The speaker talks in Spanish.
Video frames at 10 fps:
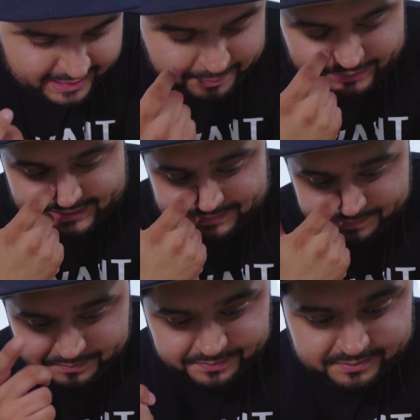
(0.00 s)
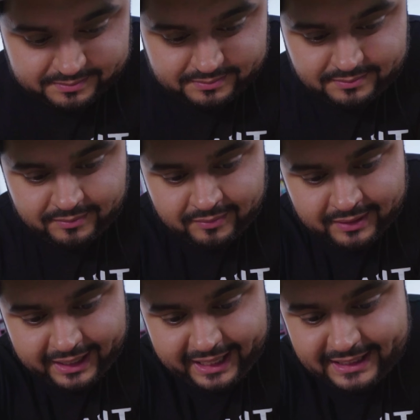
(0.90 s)
Ay, pues.
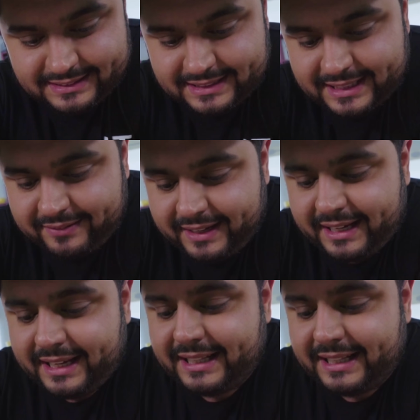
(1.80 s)
Esta se ve